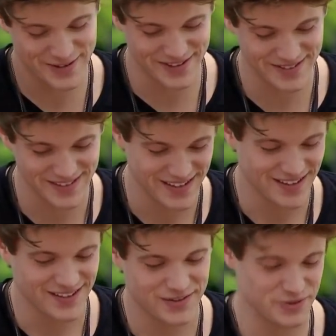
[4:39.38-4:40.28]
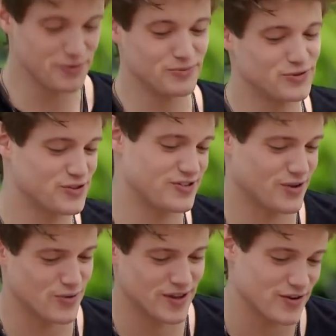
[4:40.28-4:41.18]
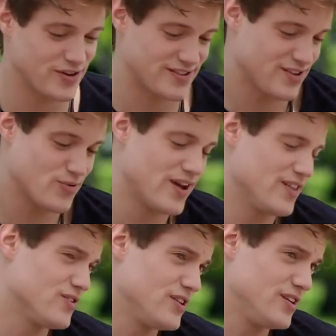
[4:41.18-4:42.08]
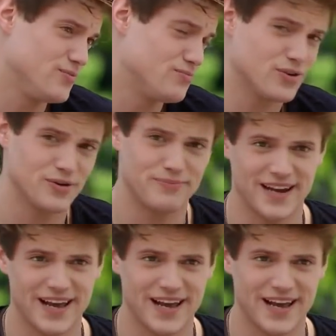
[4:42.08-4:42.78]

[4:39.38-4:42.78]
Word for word: Qué bueno. Tuvimos muchos encuentros y desencuentros y un poco de